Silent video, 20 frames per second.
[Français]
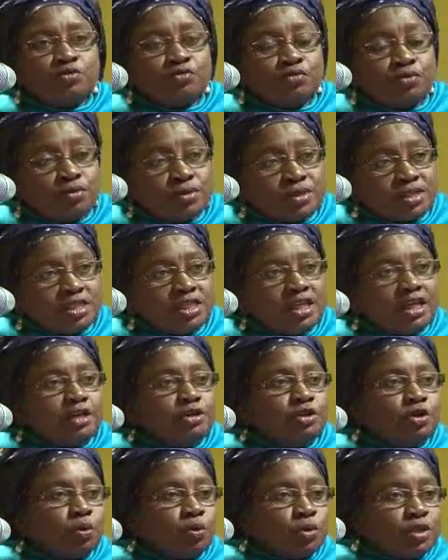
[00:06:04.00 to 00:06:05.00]
ah, du bah,
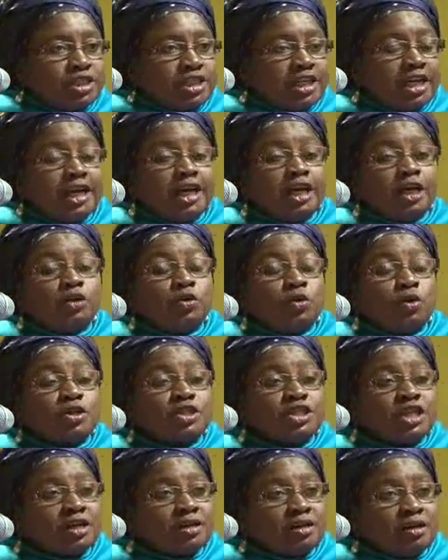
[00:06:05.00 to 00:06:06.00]
foncier, du routier.
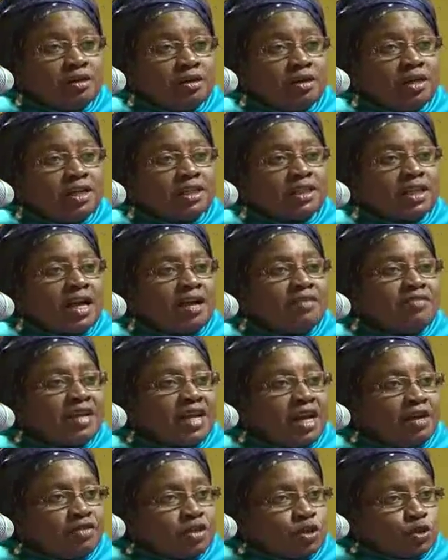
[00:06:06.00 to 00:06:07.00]
Donc chacun
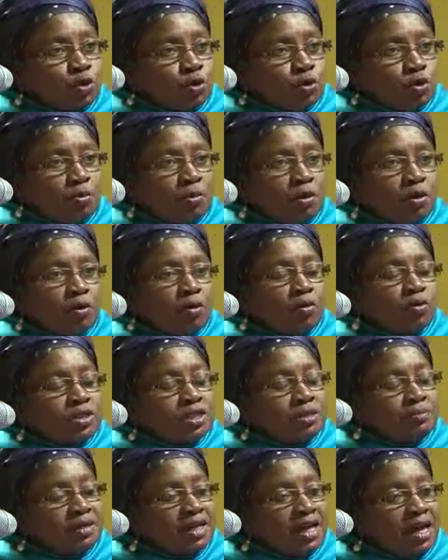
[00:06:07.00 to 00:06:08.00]
travaille avec son homologue,
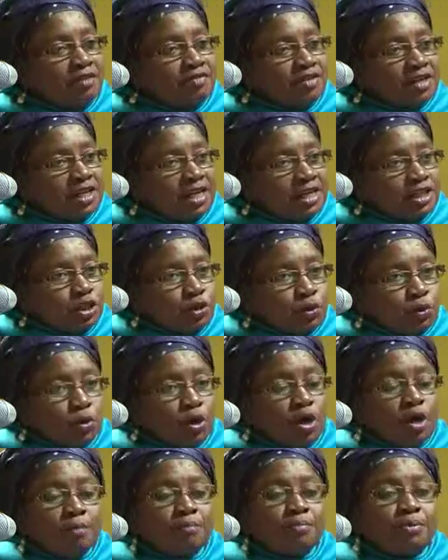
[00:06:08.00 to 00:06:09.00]
aussi bien avec la
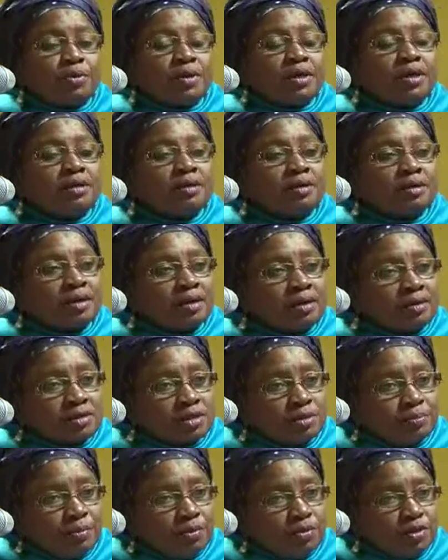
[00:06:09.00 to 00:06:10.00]
Géroute, pour que
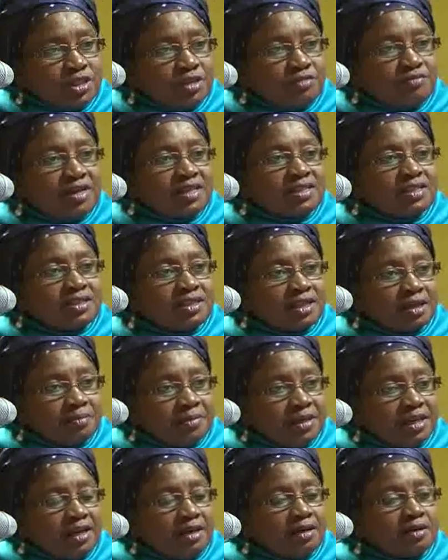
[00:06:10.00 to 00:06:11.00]
quand ce projet va se
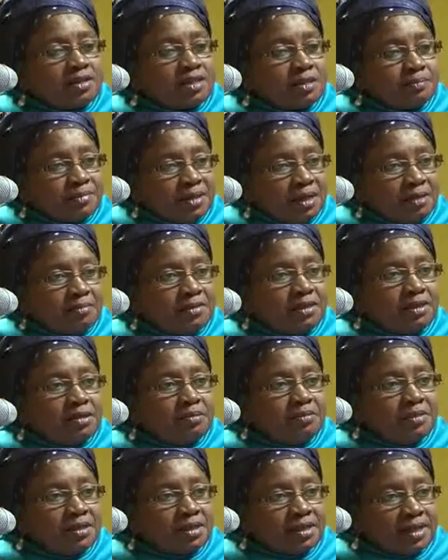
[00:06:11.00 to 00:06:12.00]
terminer en septembre
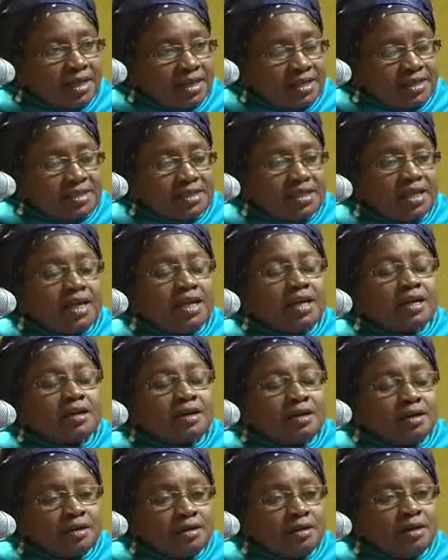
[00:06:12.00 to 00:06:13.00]
2015, mm.
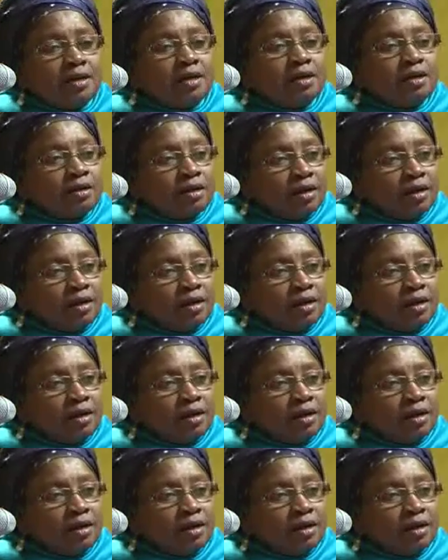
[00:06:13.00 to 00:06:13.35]
que